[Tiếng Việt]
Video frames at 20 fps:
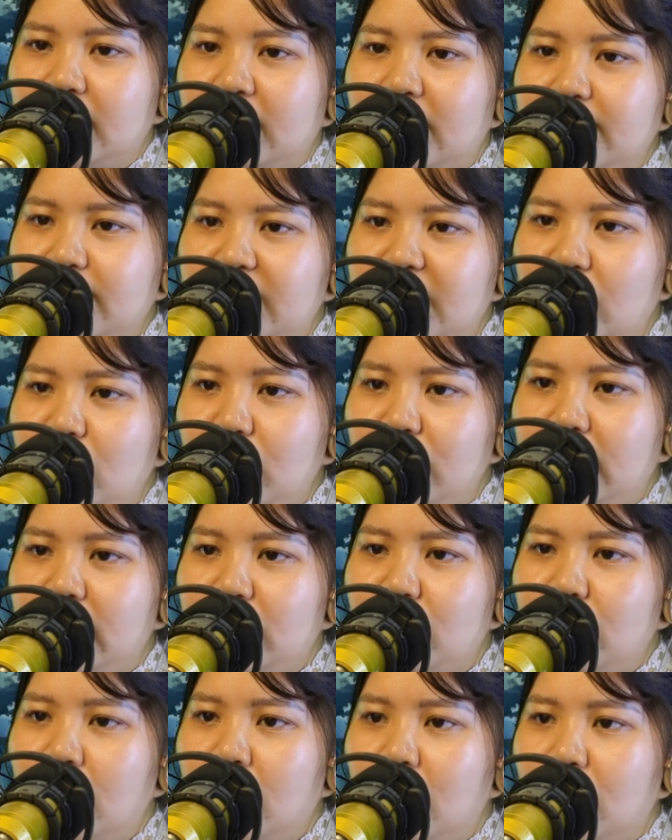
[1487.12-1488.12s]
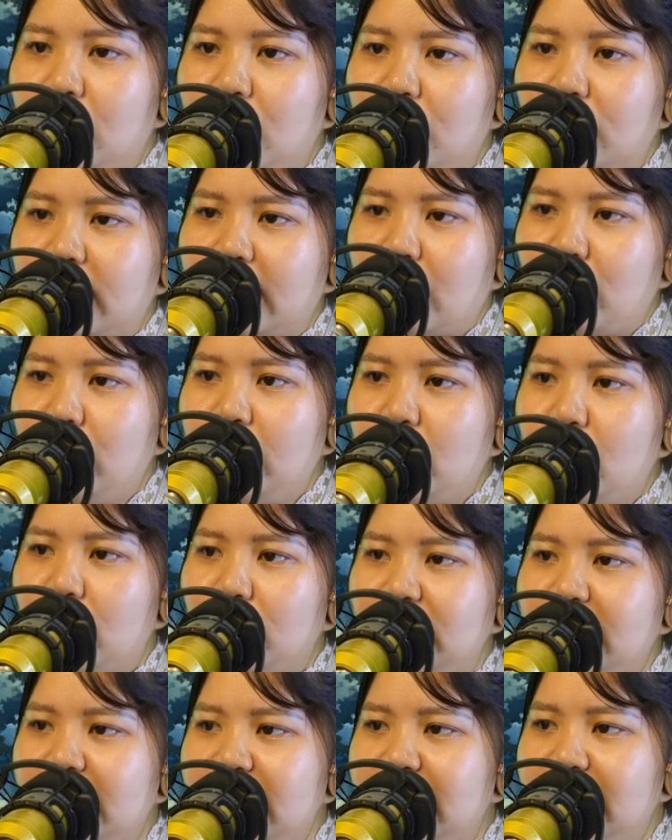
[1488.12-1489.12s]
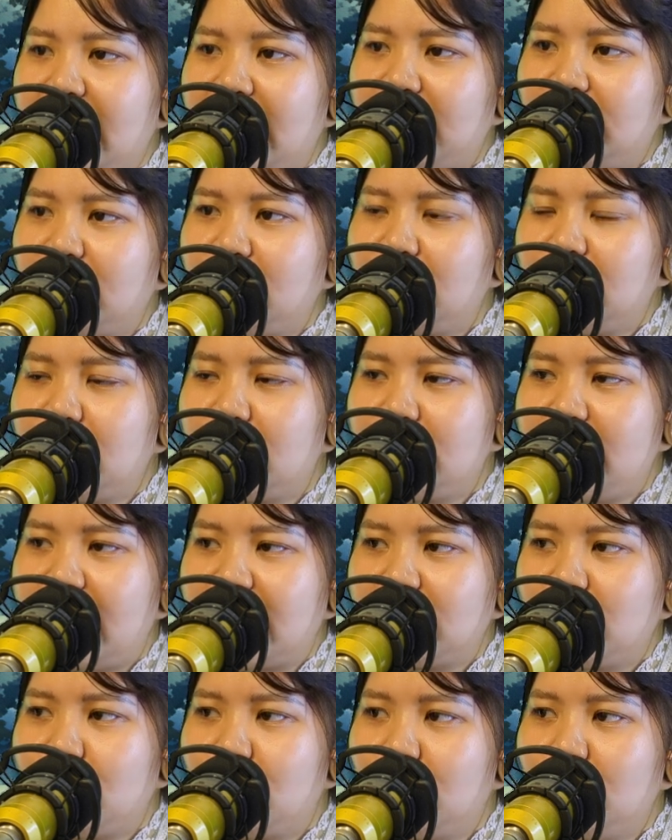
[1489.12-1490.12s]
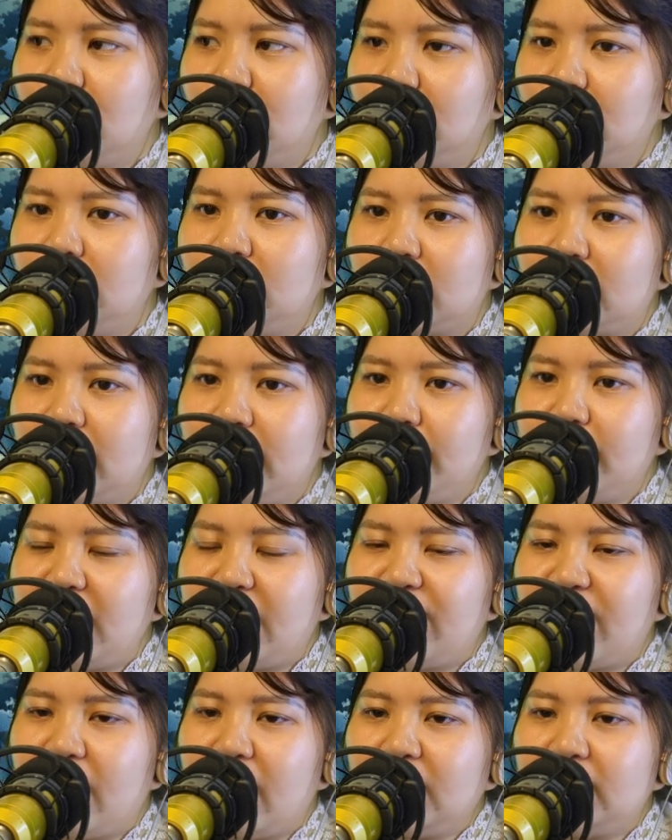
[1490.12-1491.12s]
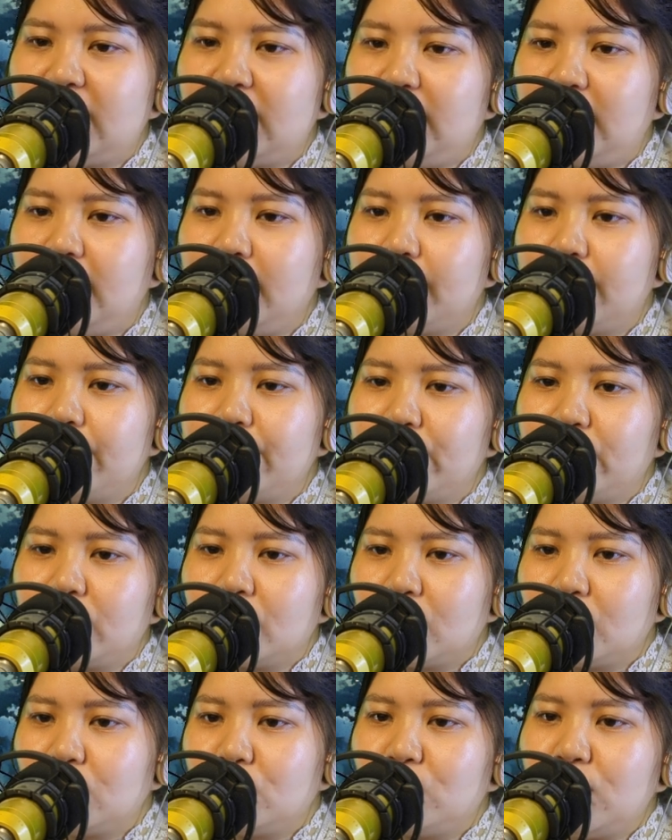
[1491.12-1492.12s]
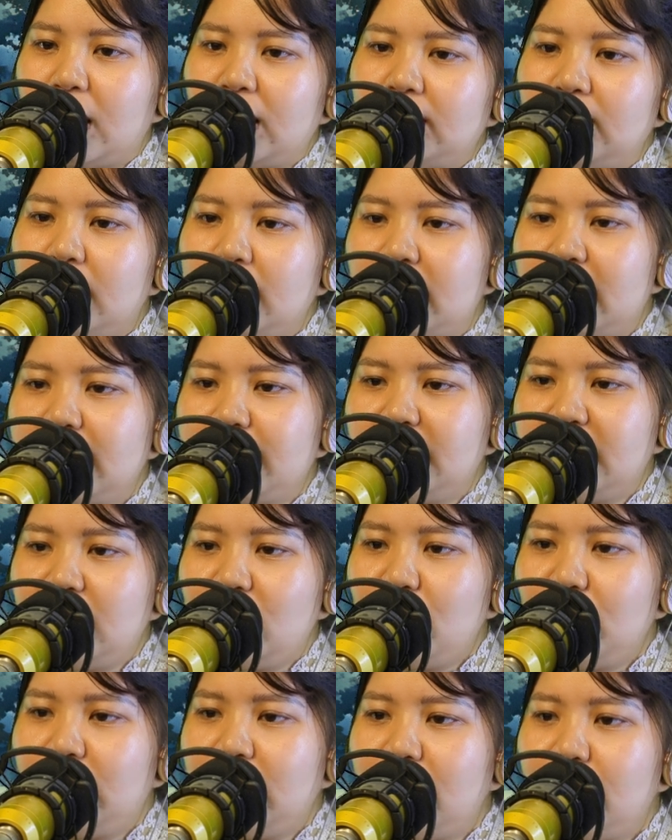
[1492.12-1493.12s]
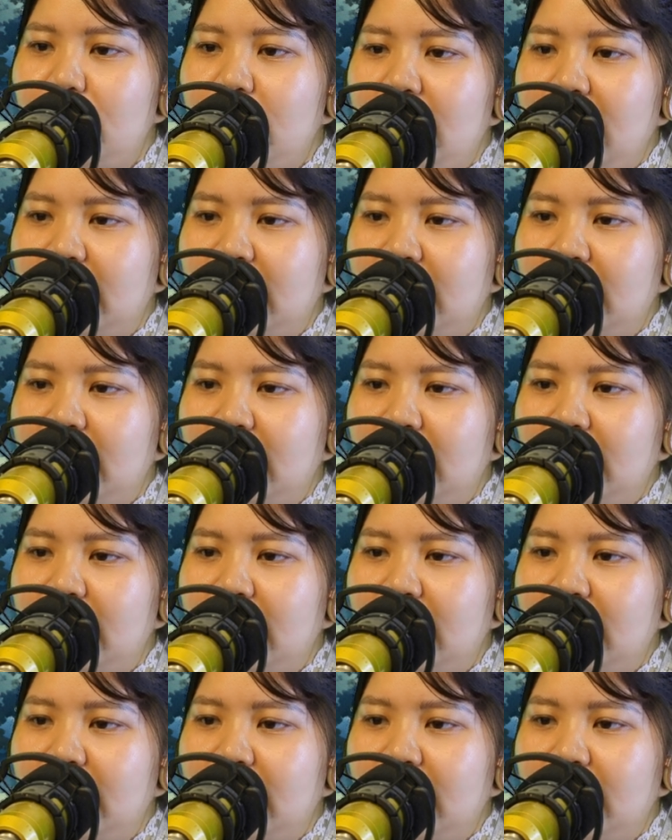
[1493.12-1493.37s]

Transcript: Kim Sĩ Lôi Điêu lôi kéo huyết hồn chiến xa từ trên trời giáng xuống, trực tiếp chạy vào Hắc Thị. Toàn thân Kim Sĩ Lôi Điêu